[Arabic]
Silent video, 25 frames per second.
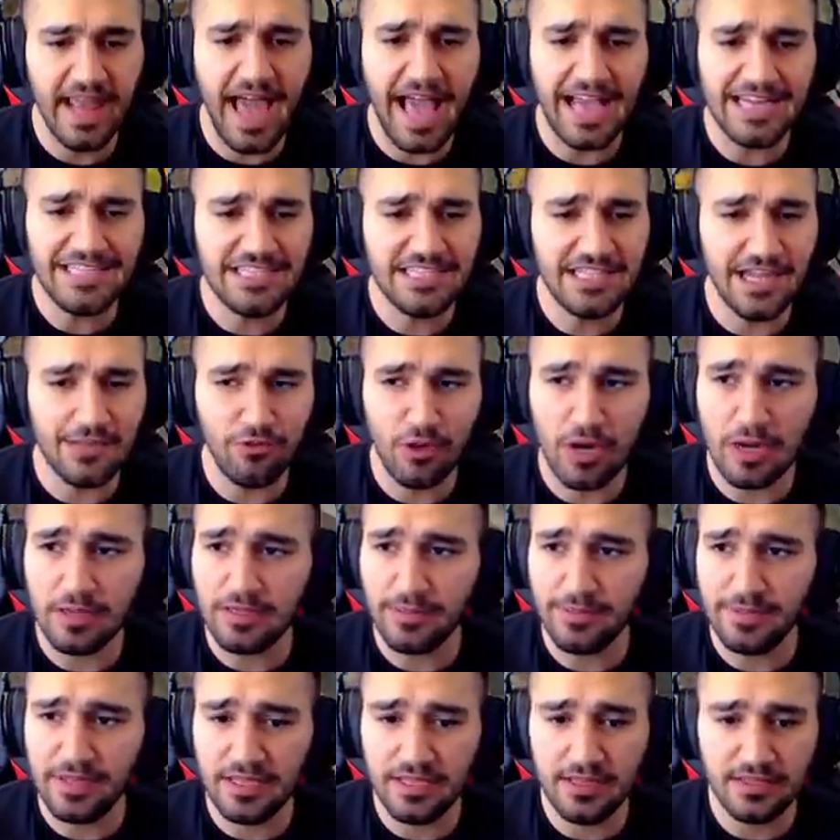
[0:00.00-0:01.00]
11
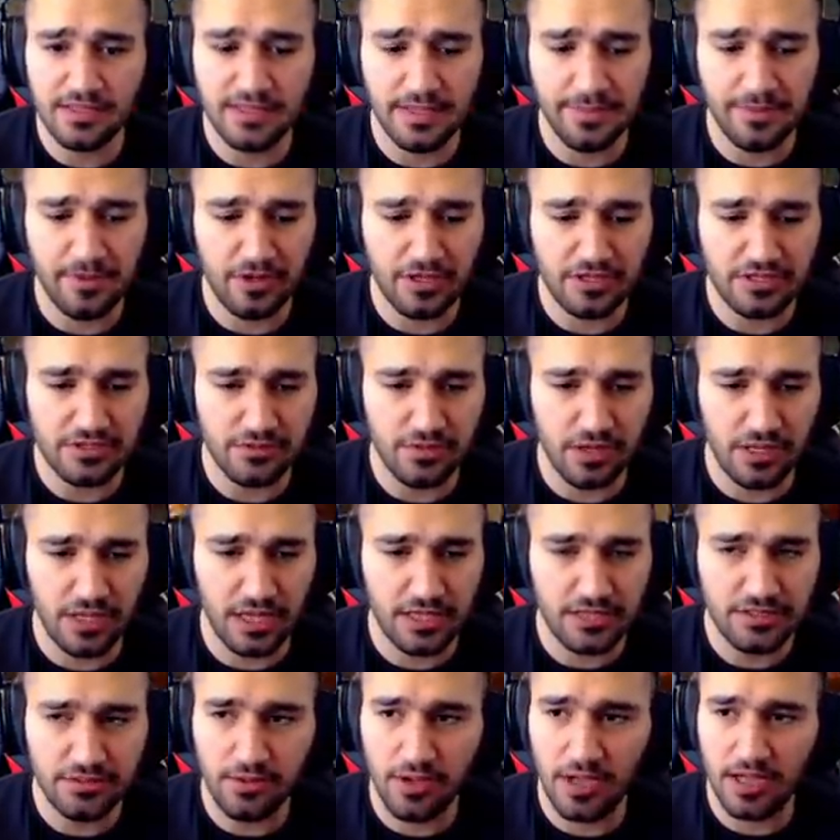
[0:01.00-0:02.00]
درجه شو
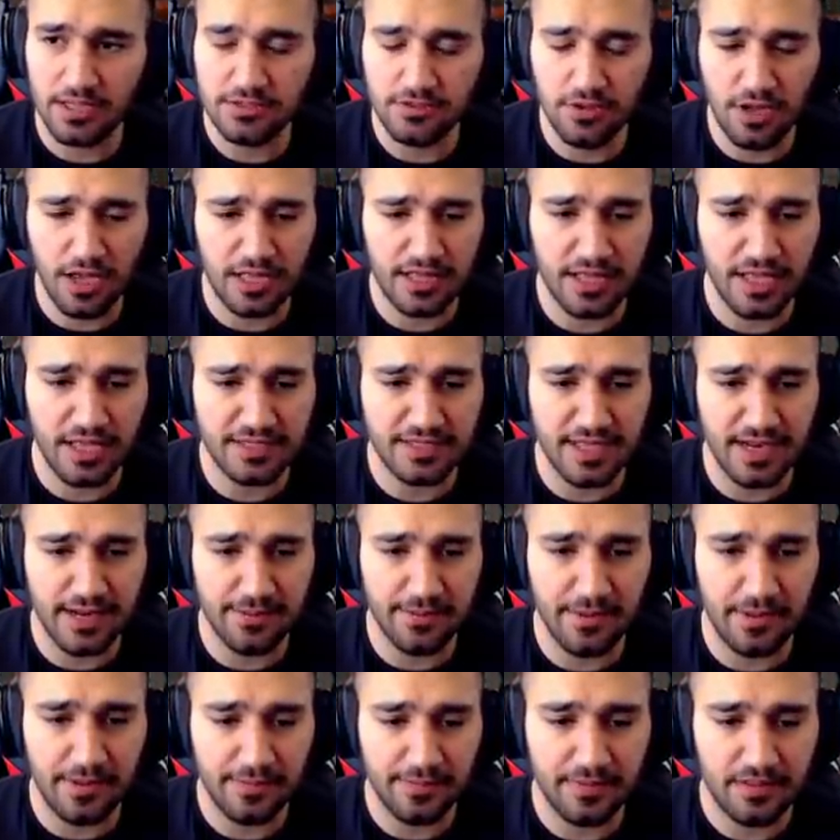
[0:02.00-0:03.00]
شو شو يا
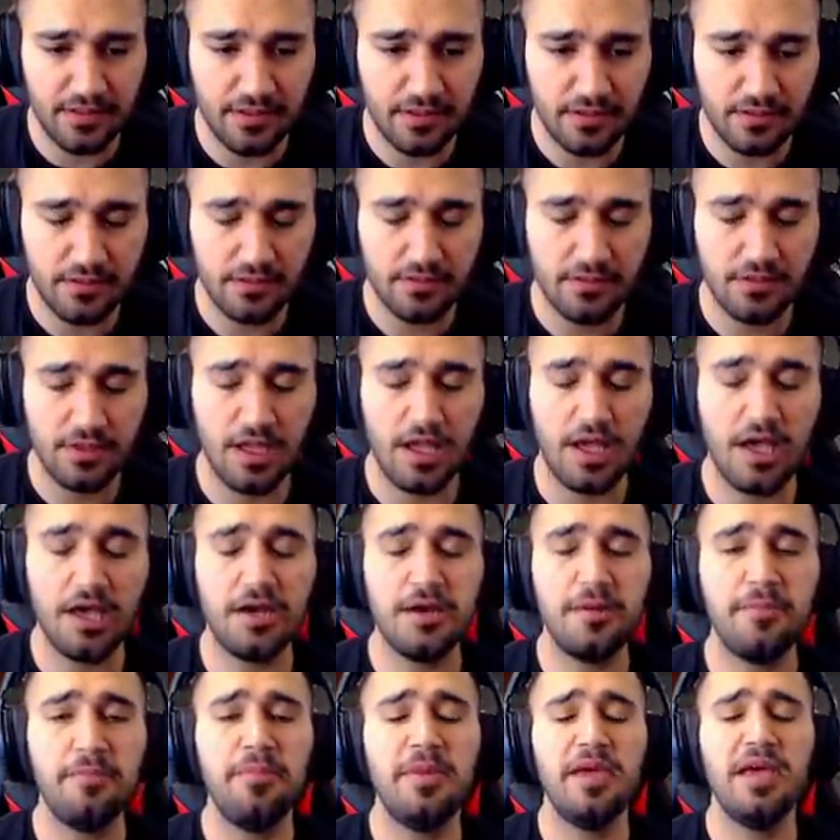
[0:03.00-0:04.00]
زلمه
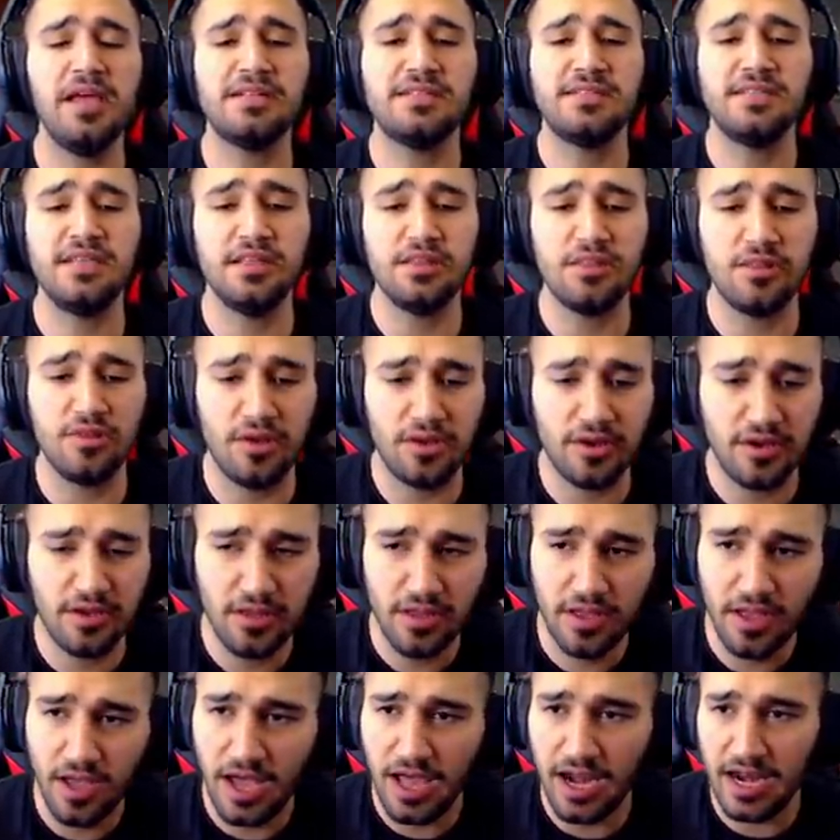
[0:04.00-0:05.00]
خرب بيت دول
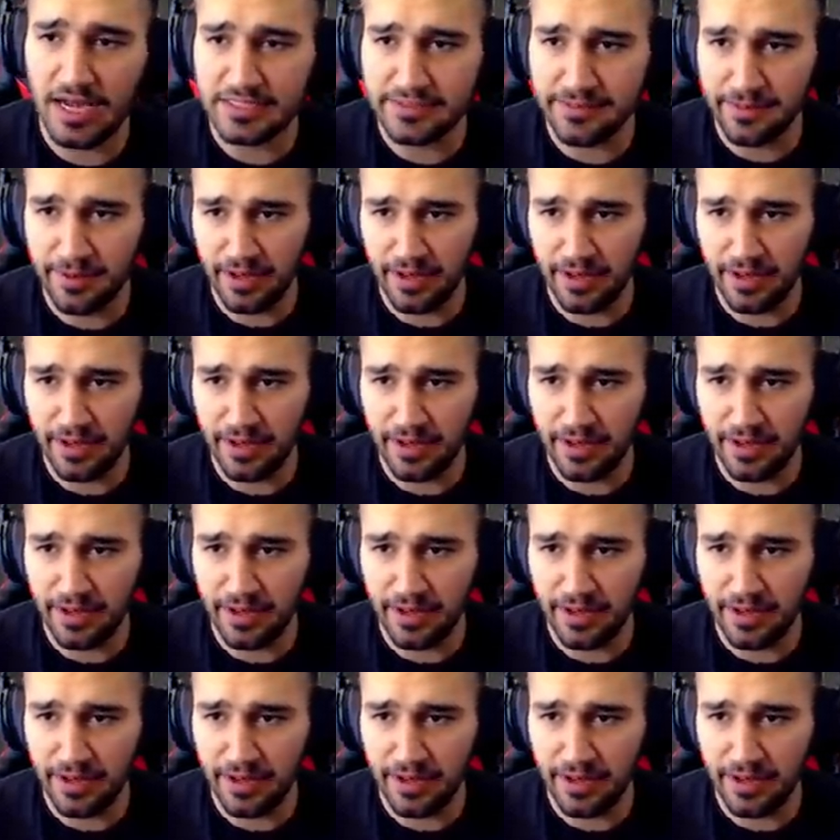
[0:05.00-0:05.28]
خلاص